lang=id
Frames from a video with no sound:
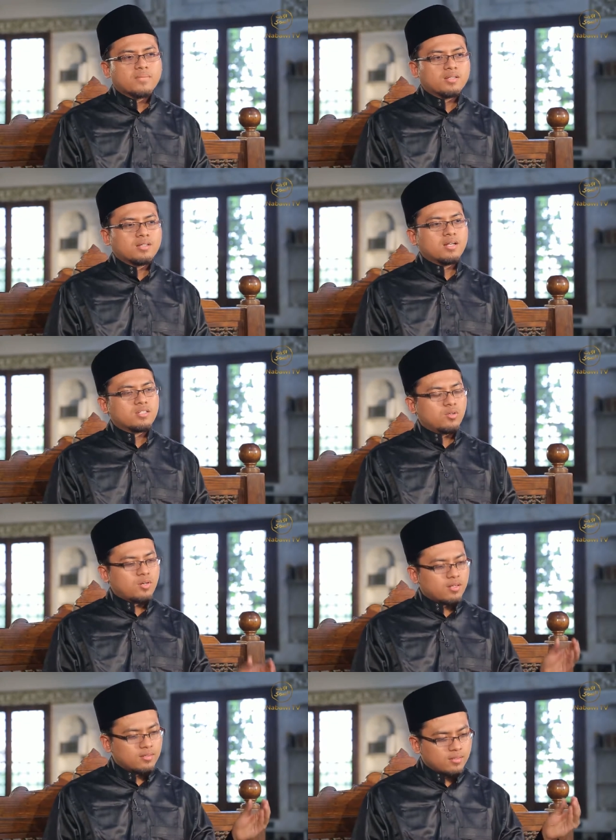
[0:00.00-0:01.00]
Tatkala
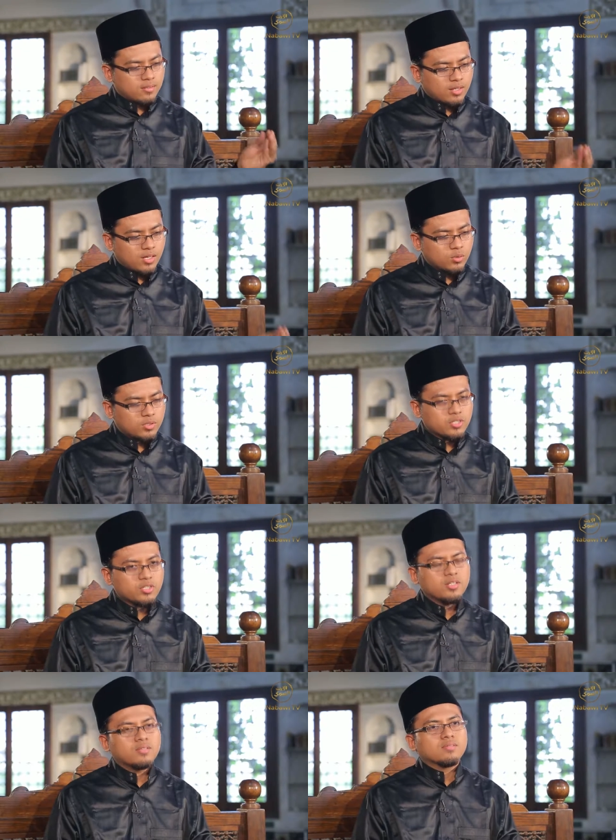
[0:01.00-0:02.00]
seorang ahlu
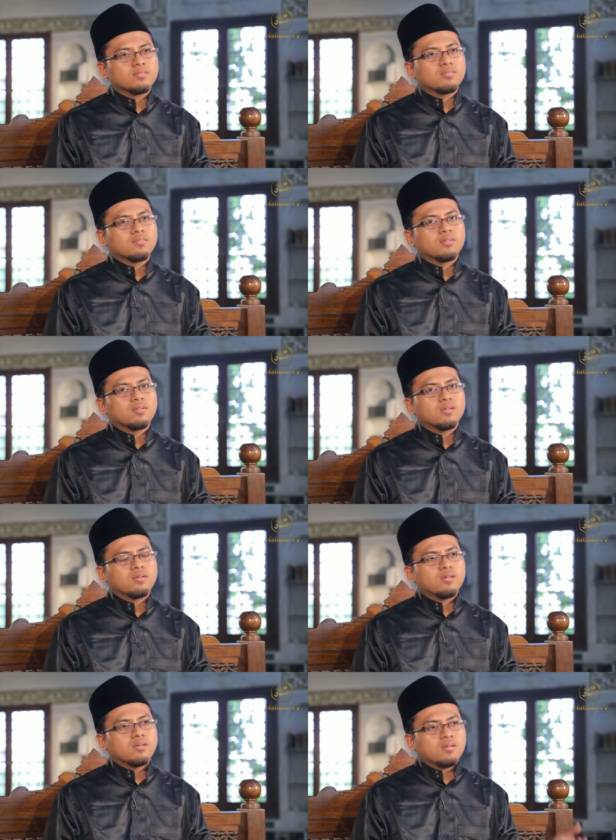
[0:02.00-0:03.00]
tajrid
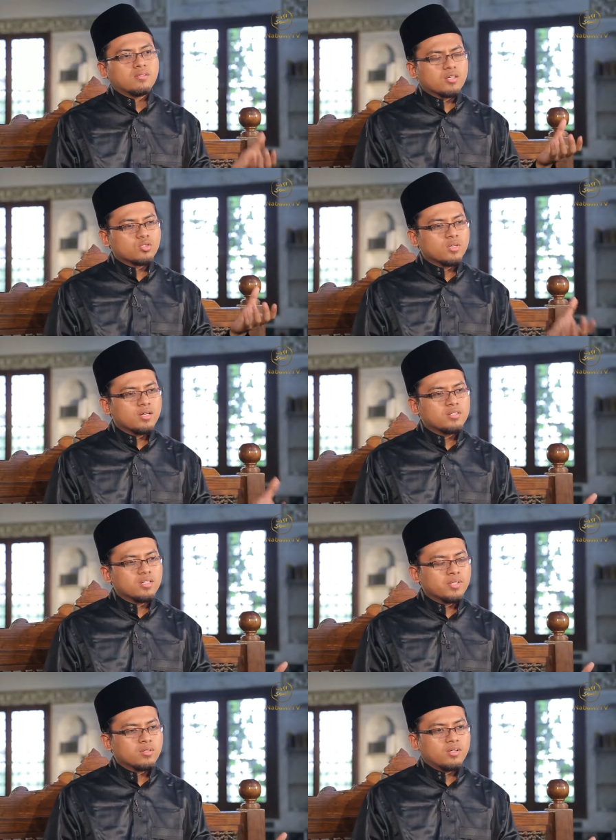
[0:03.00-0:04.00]
yang sudah
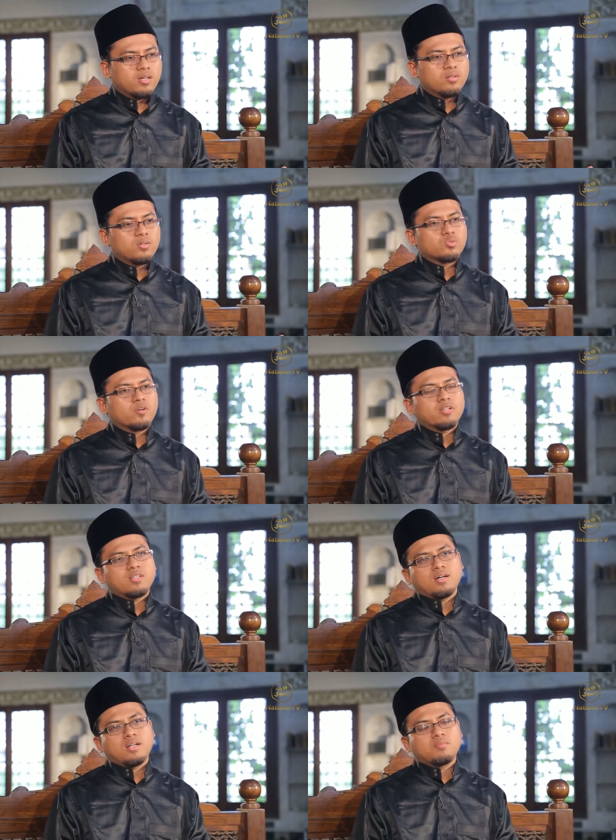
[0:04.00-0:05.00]
dijamin oleh Allah Subhanahu
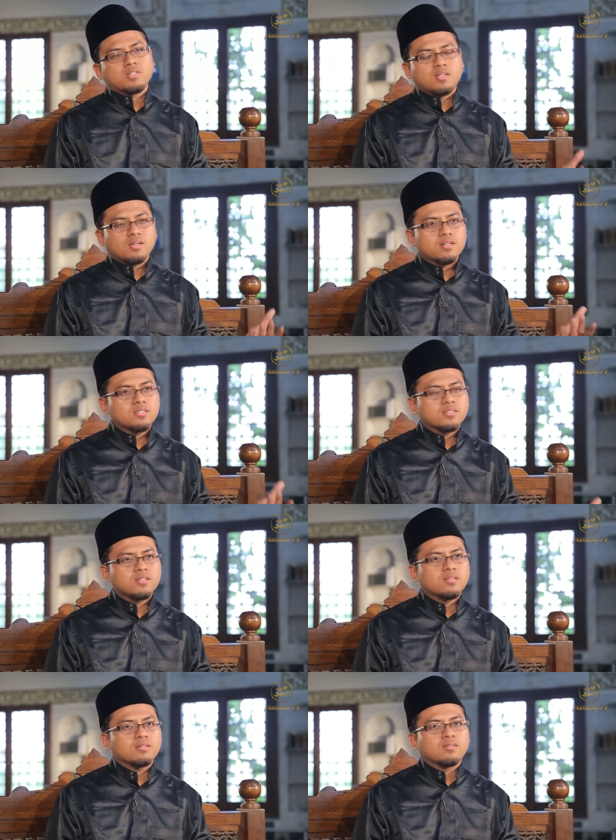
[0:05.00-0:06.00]
wa taala masalah
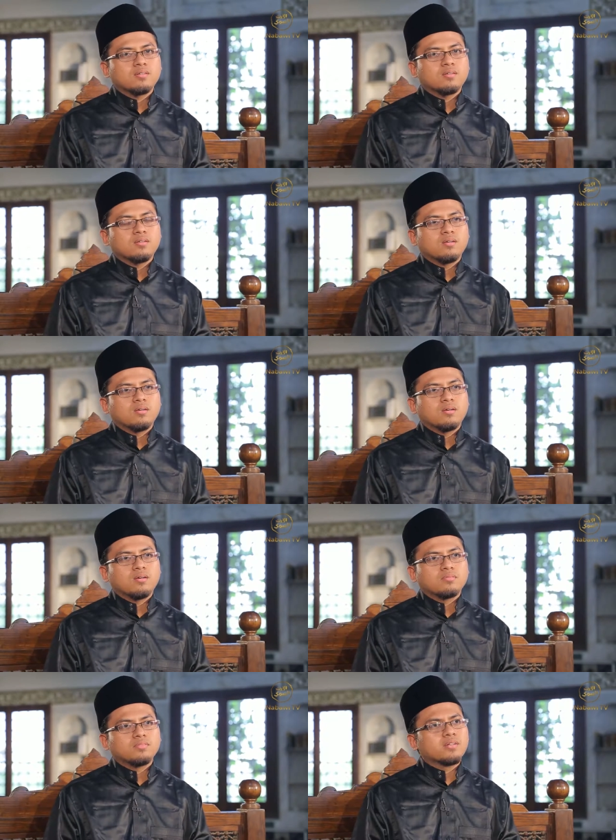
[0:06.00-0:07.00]
rizki
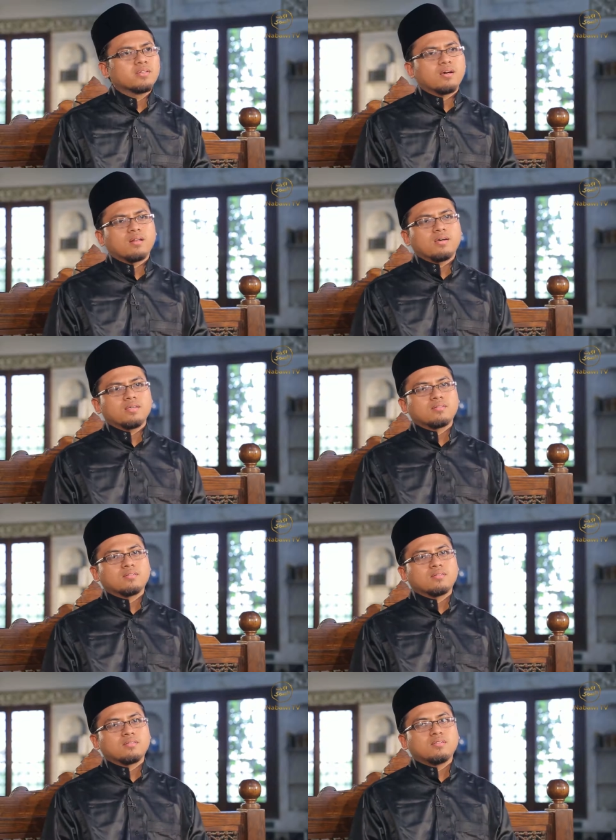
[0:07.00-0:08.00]
dan yang lain,
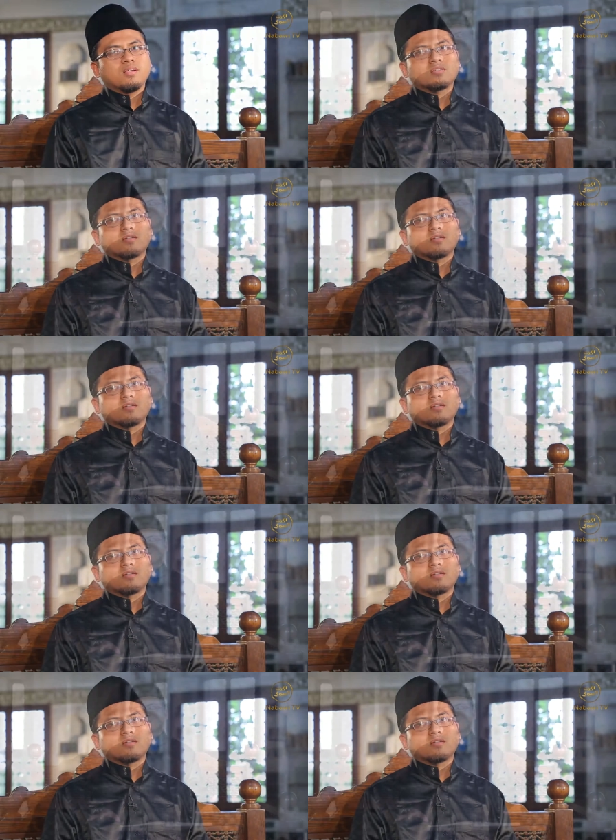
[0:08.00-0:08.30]
dia